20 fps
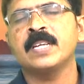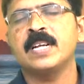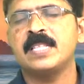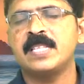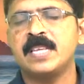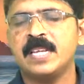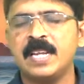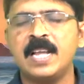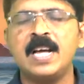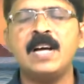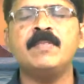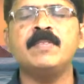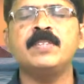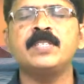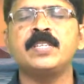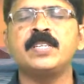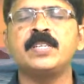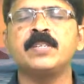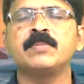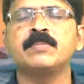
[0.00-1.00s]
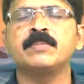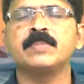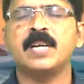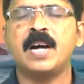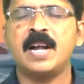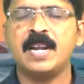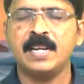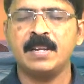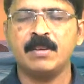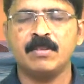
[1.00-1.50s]
அது எல்லாவற்றையும்
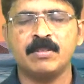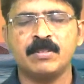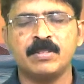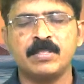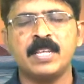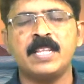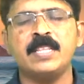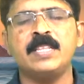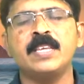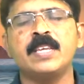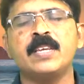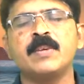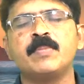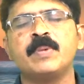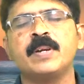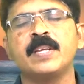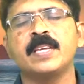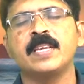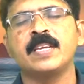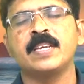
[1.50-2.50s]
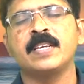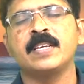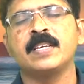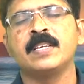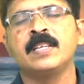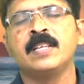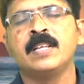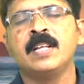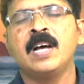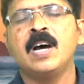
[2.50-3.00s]
ஆண்டவர் சந்திக்கும்படிக்கு
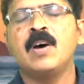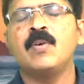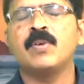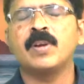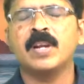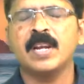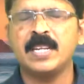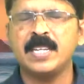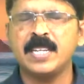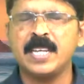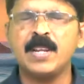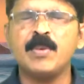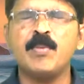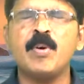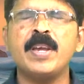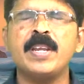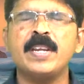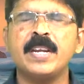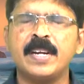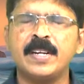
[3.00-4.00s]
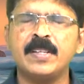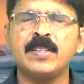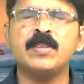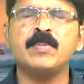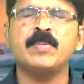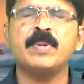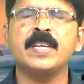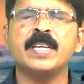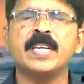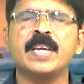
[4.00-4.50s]
அவர்களை நிறைவாய்
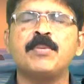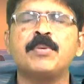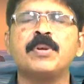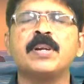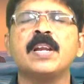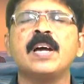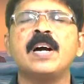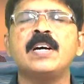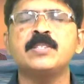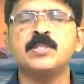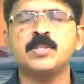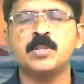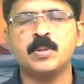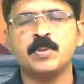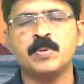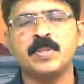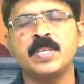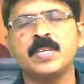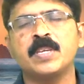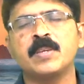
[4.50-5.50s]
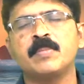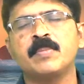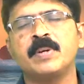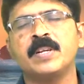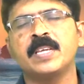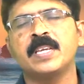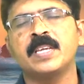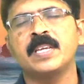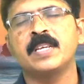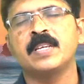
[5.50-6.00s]
நடத்தும்படிக்கு அவர்களை
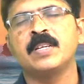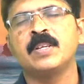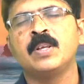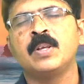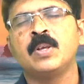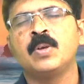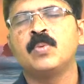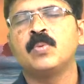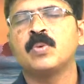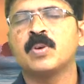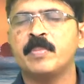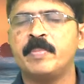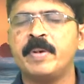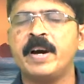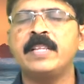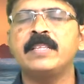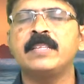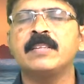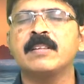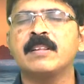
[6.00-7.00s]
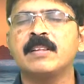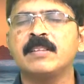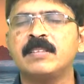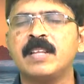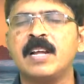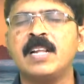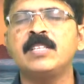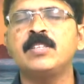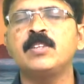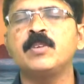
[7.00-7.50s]
ஆசிர்வதிக்கும்படிக்கு உங்கள் பாதத்தில்
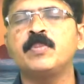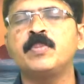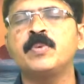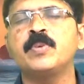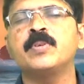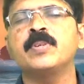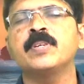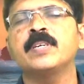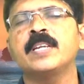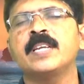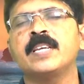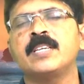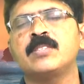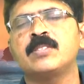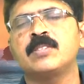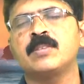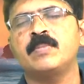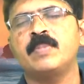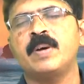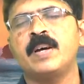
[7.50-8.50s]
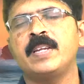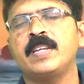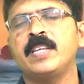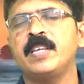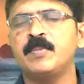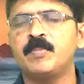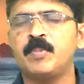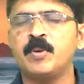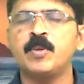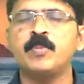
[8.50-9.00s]
தாழ்த்தி ஒப்பு கொடுக்குறேன் ஏசப்பா
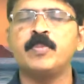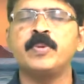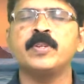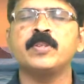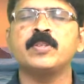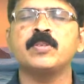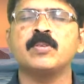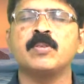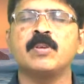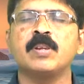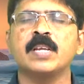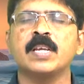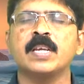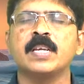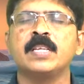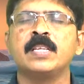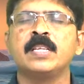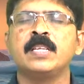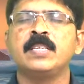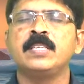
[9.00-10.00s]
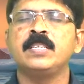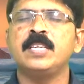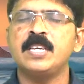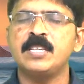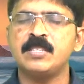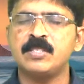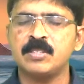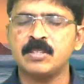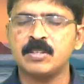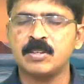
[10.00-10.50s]
நீர் பொறுப்படுத்திக் கொள்ளுங்கள்
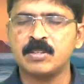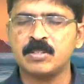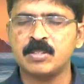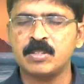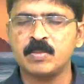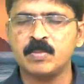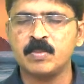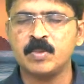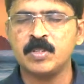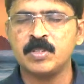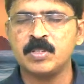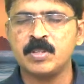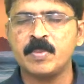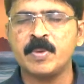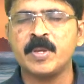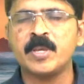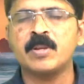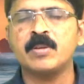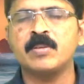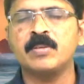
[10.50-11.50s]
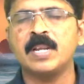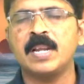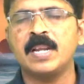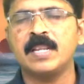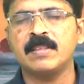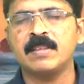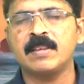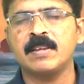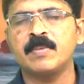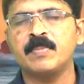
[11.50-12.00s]
இயேசு கிறிஸ்தன் மூலம் ஜபிக்கிறோம்
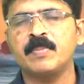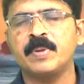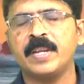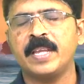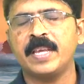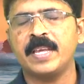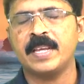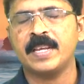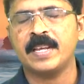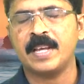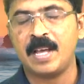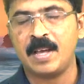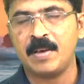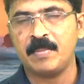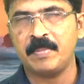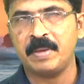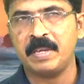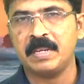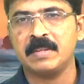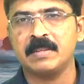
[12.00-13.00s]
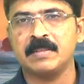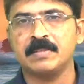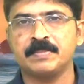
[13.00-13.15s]
நல்ல தகப்பனே ஆமே